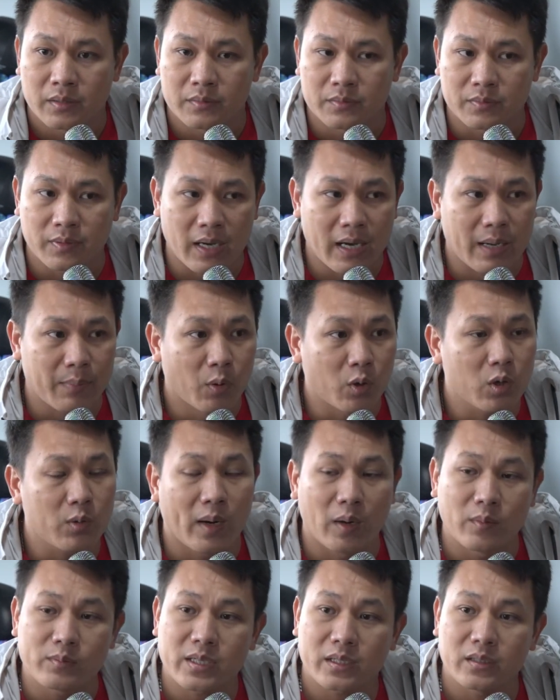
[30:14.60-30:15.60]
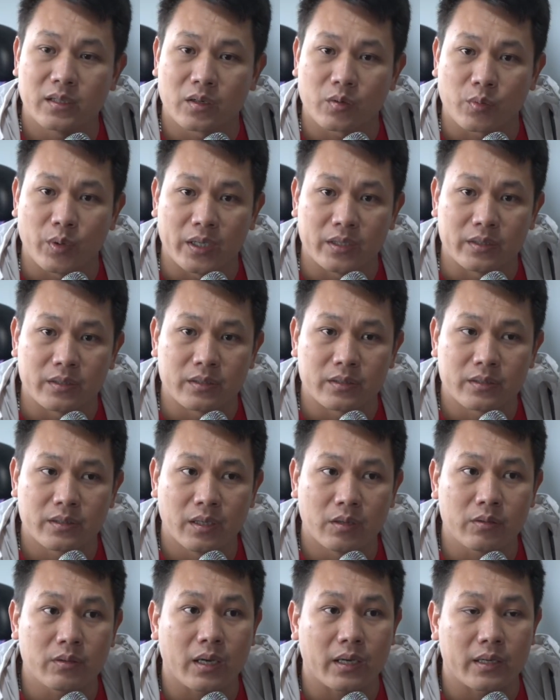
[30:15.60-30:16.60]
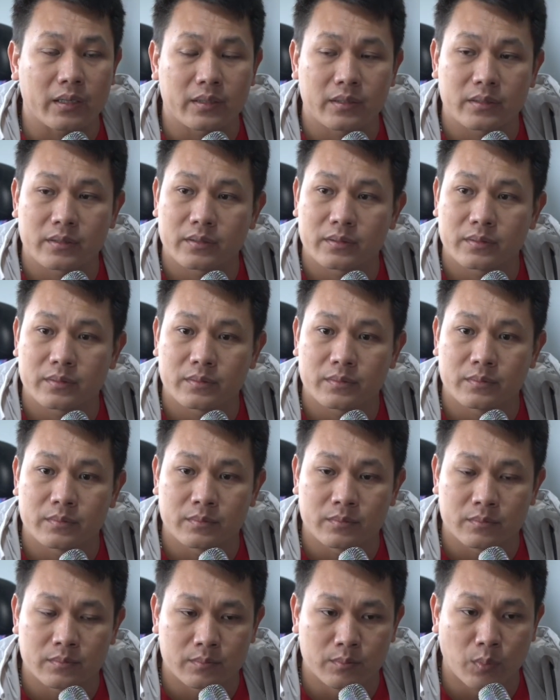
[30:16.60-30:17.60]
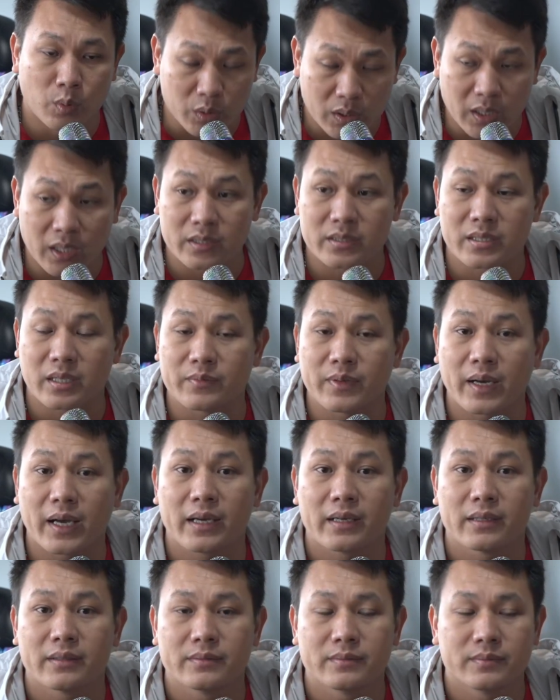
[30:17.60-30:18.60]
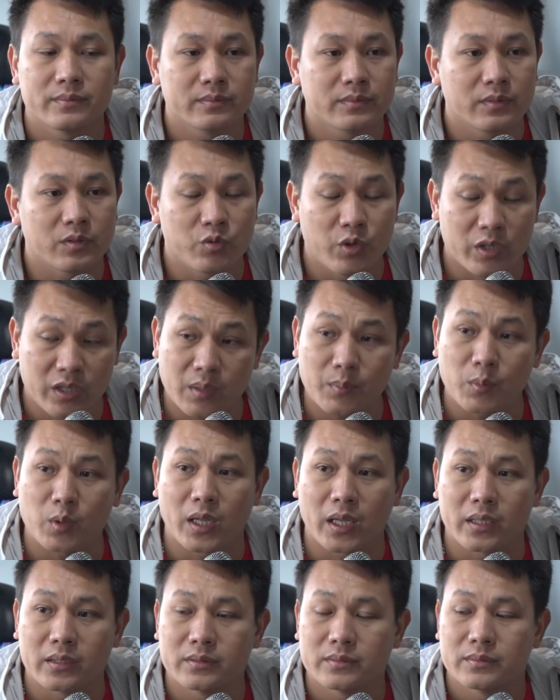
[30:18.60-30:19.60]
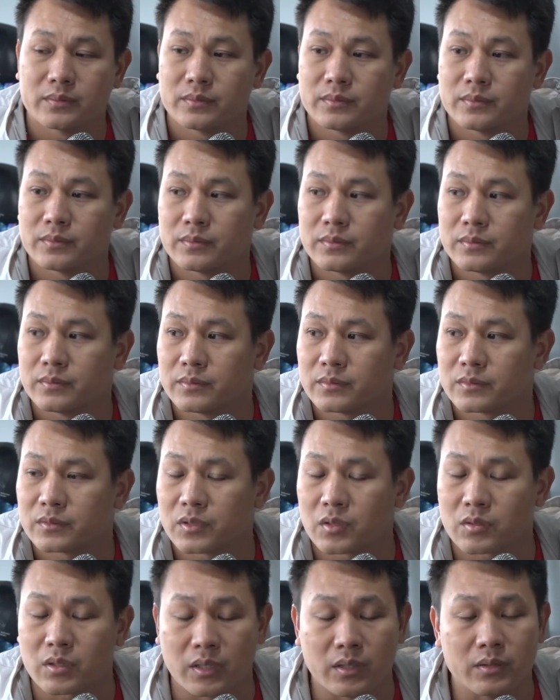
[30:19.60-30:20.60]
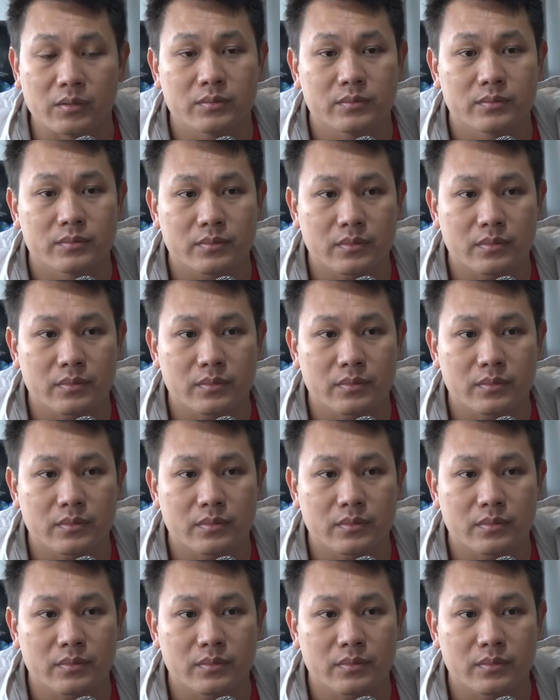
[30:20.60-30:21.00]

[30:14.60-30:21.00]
và mỗi đội bóng sẽ được quyền khiếu nại một lần xem va duy nhất một lần trong trận đấu